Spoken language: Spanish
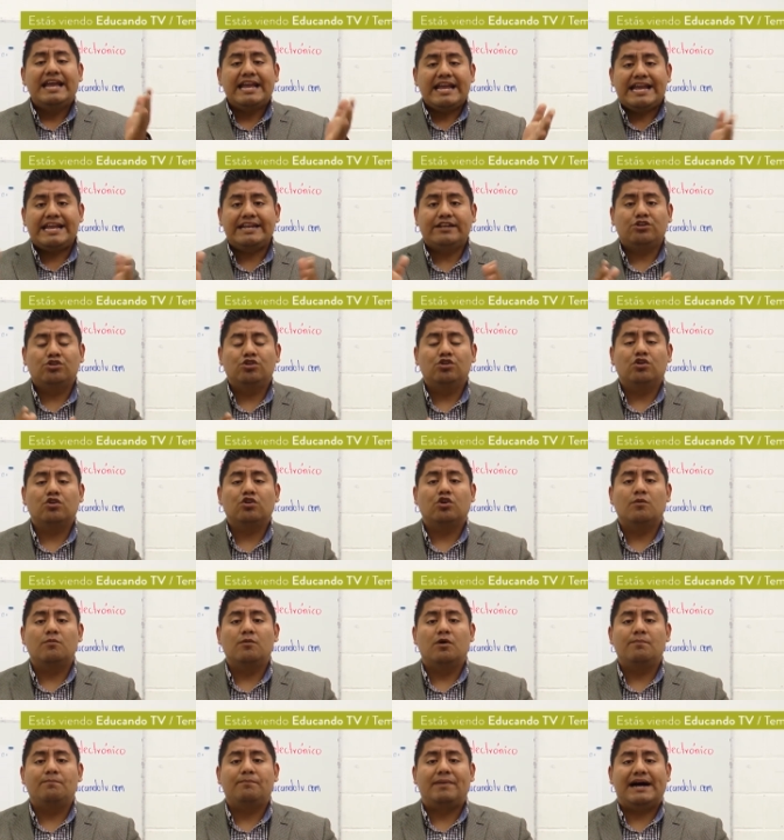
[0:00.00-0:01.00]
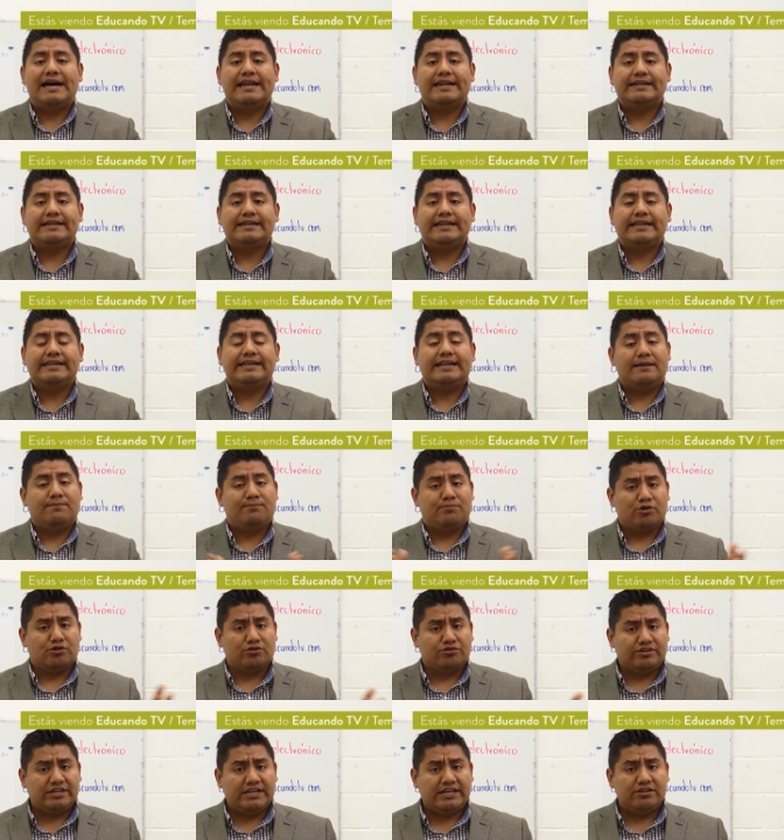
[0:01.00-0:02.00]
Esto como parte del
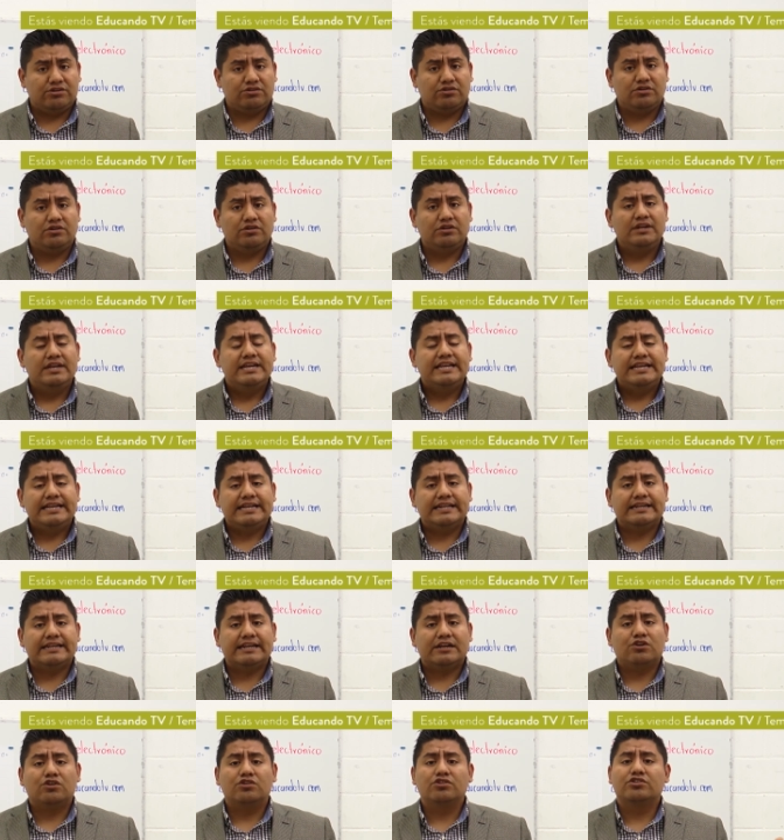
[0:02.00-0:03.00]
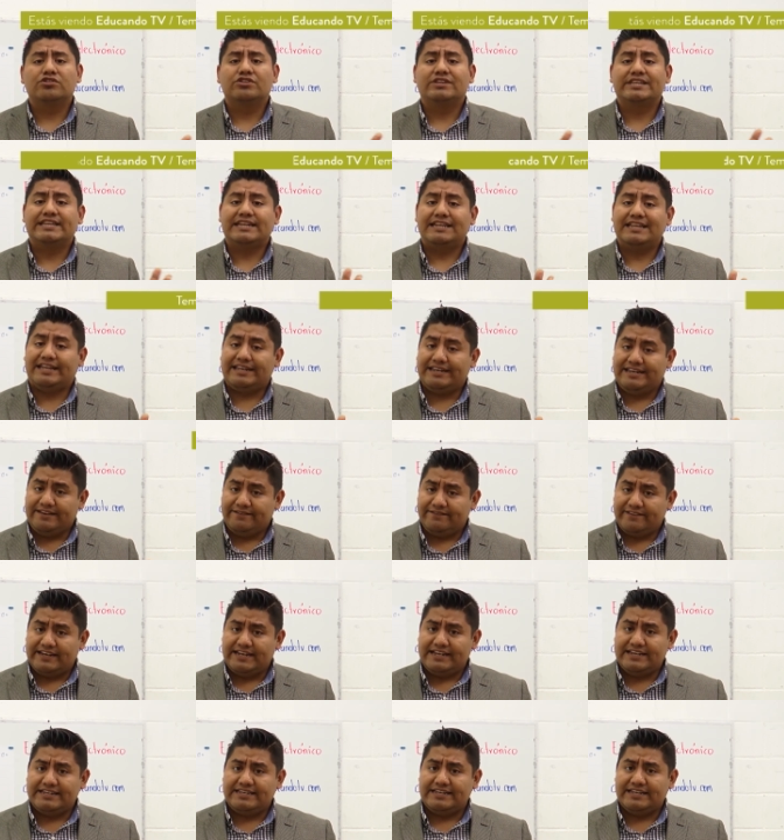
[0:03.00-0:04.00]
proceso y reconocer las
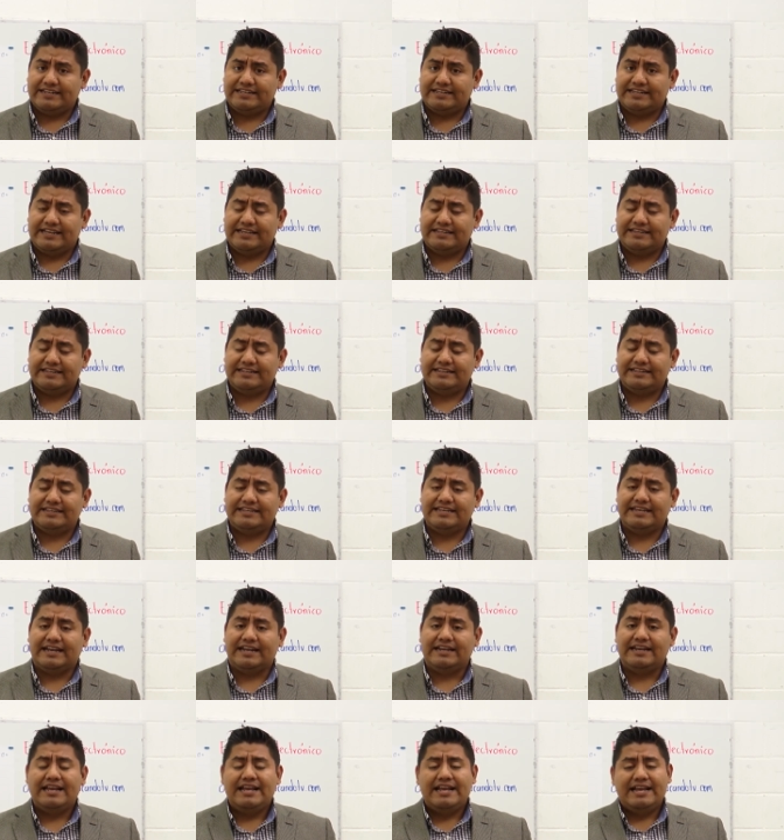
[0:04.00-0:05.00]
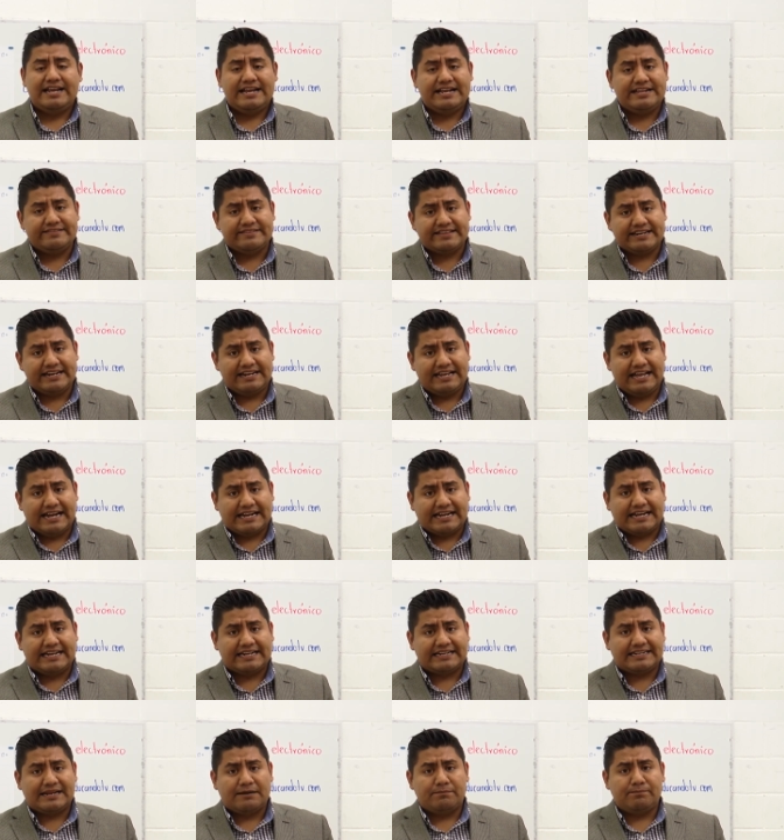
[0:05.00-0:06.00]
diferencias que existían entre la
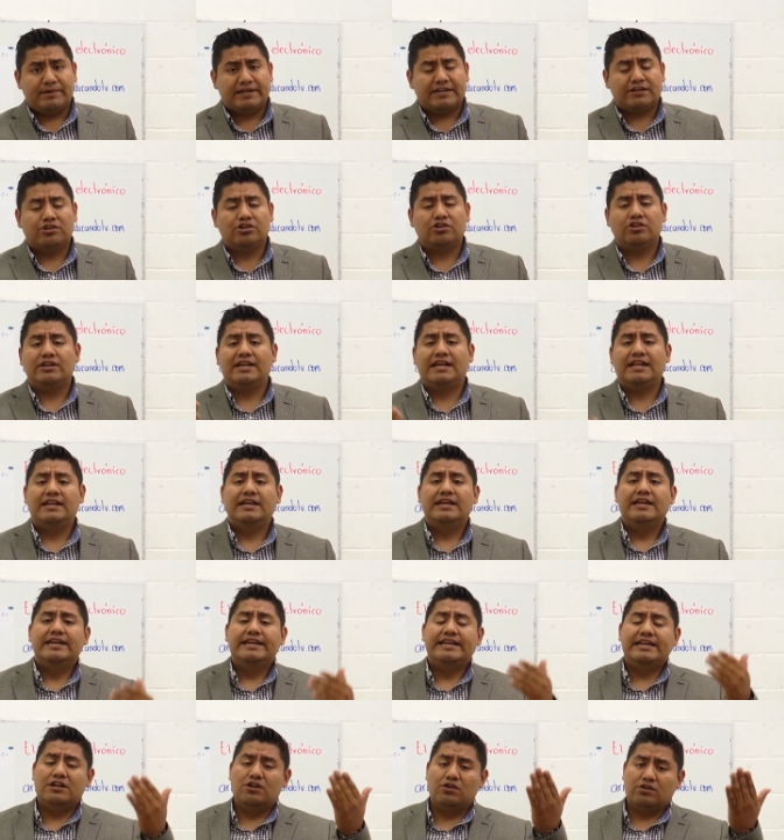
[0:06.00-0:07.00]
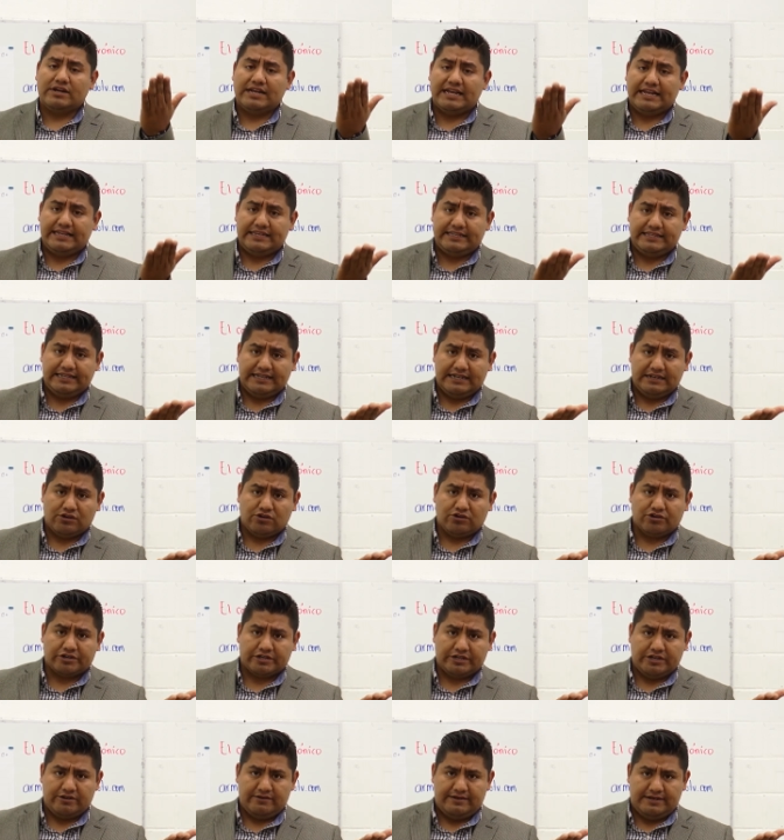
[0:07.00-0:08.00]
carta personal y lo que es el
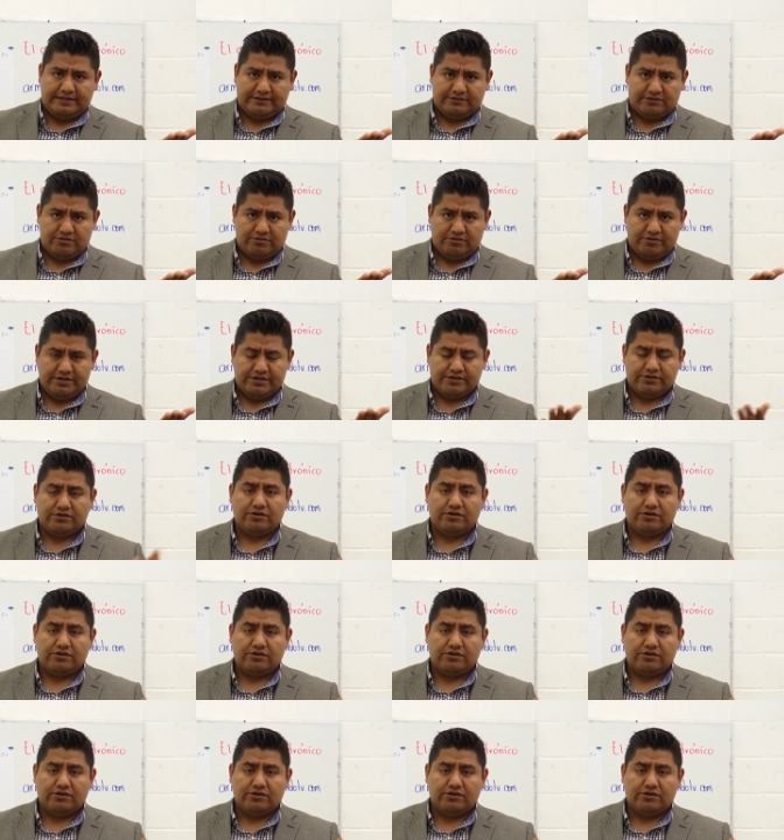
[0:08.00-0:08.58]
correo electrónico.